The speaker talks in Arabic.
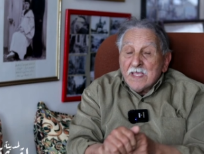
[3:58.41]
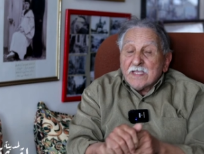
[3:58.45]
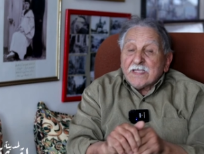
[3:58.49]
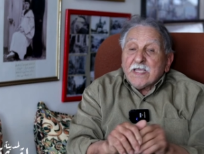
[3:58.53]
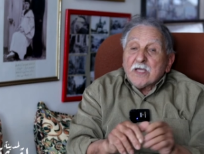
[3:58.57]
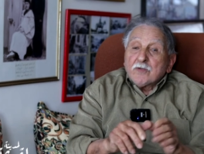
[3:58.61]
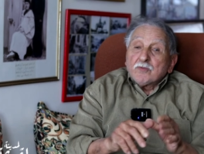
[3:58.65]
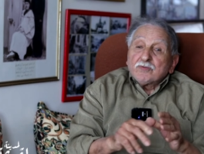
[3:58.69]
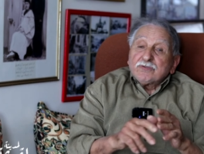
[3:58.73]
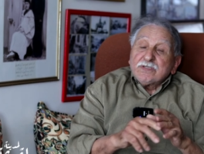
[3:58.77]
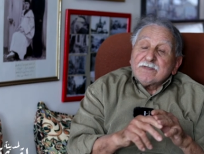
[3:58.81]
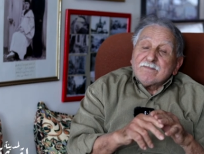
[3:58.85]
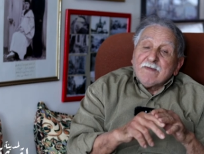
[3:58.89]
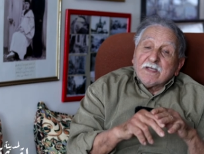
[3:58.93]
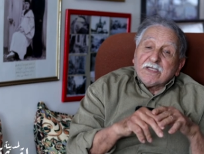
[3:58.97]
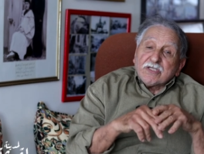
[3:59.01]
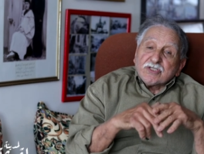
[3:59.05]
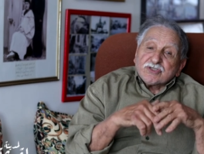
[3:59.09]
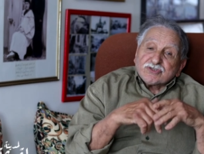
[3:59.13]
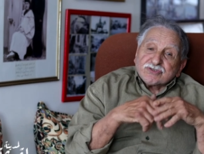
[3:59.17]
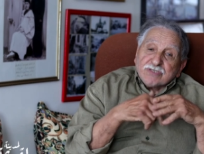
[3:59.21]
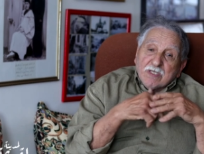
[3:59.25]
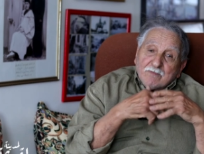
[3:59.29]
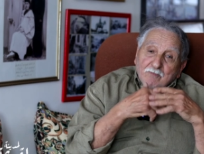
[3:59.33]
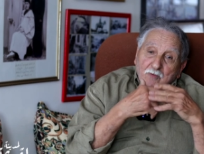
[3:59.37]
كانوا ديما
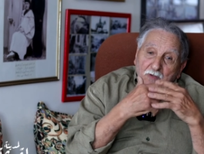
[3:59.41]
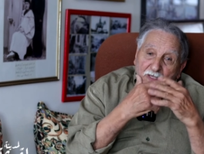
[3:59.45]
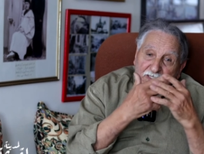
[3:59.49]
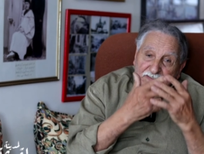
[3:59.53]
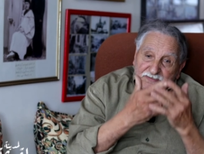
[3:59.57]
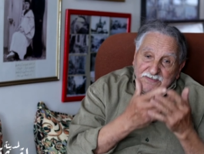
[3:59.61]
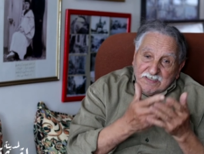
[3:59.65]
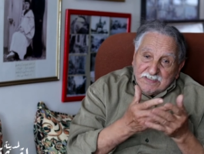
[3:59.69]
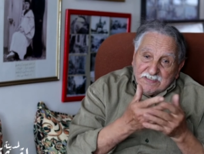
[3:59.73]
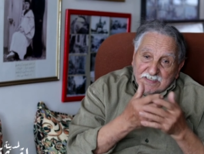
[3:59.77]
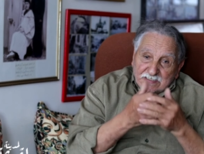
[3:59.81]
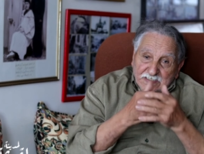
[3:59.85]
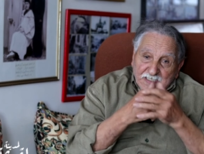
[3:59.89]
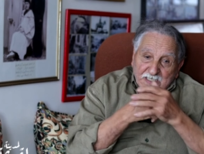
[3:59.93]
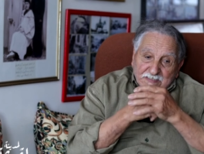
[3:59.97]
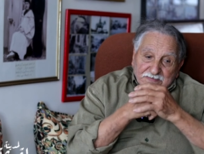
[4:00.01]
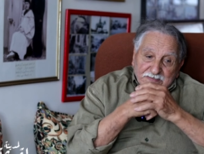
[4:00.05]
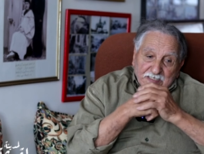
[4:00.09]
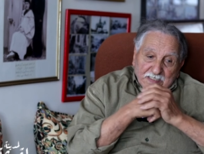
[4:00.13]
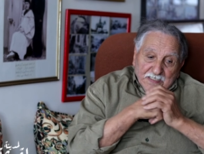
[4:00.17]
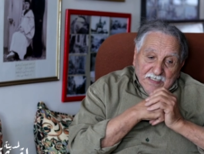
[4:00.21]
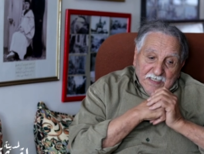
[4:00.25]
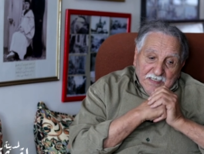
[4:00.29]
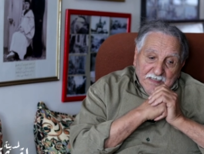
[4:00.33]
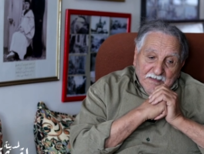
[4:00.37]
كيجتمعوا عند
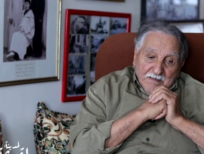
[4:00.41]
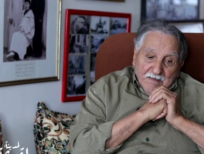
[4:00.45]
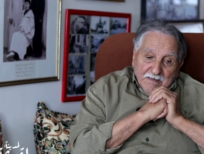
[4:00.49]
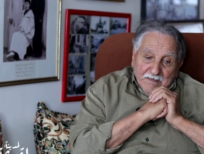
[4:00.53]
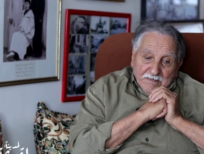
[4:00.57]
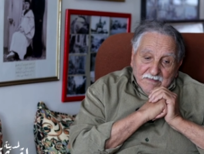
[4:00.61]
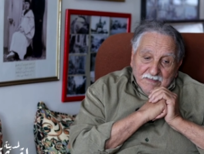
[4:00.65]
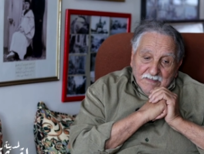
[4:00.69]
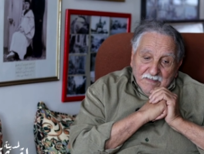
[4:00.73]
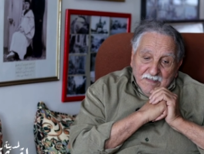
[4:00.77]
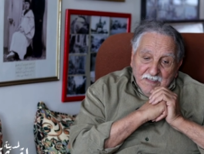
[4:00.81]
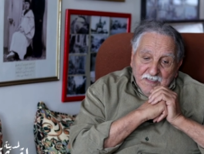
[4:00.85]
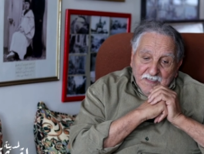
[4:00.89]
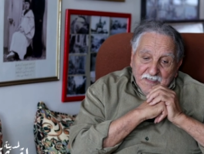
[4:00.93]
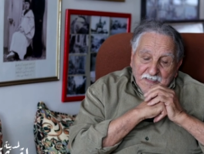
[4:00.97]
هذا آه،